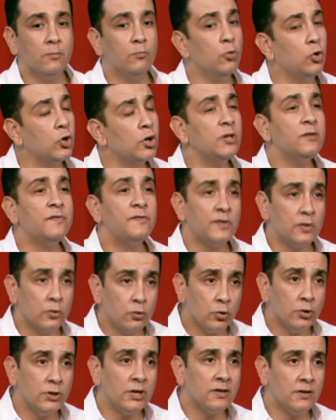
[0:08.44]
ممكن في
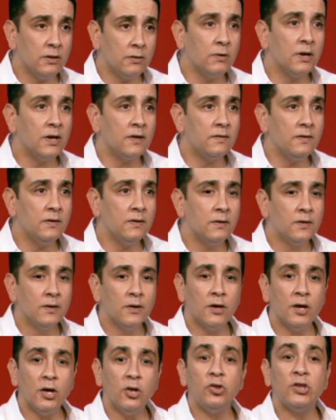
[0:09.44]
الدنيا دلوقتي
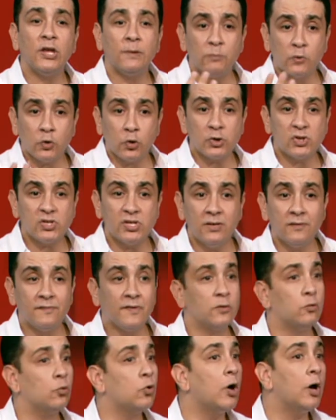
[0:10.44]
أنت بتحسن
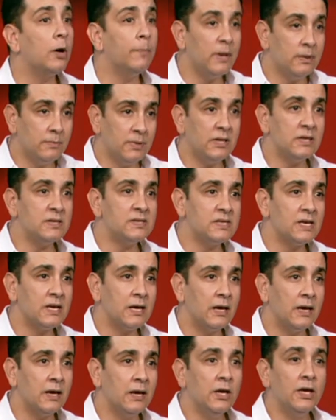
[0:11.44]
فتقابل
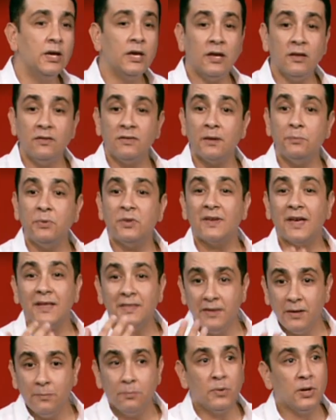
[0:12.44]
بالإساءة أنت
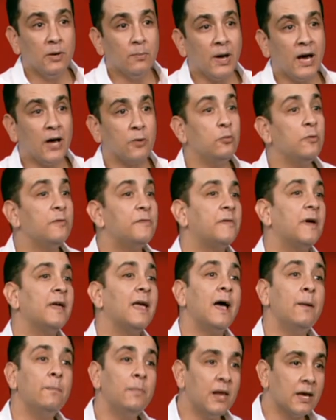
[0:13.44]
بتقدم بالمعروف
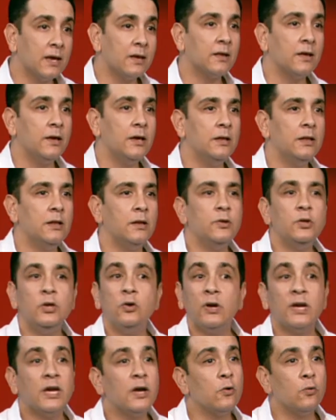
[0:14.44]
فيقابلك
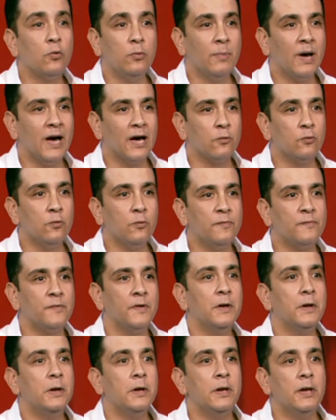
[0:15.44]
ينكروا المعروف
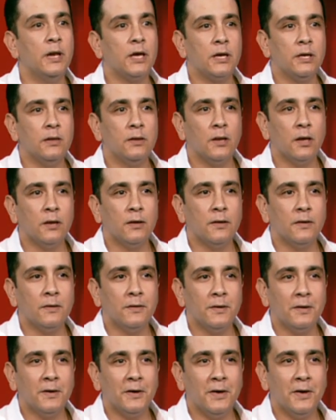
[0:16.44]
لكن
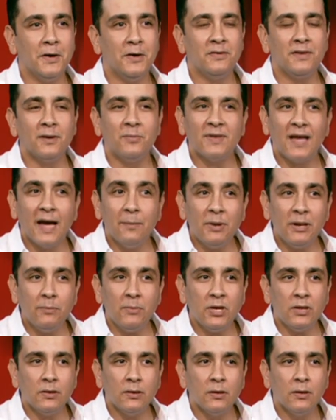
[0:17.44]
أنت بتعامل
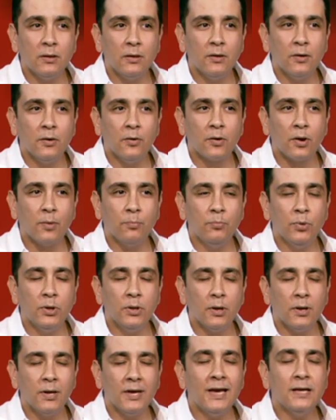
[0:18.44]
مين
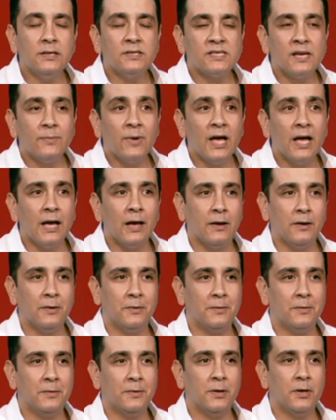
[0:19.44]
ربنا انسى بقى
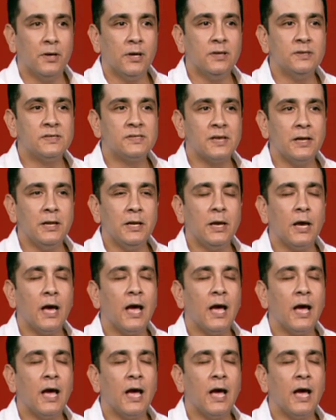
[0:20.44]
انسى آه ليه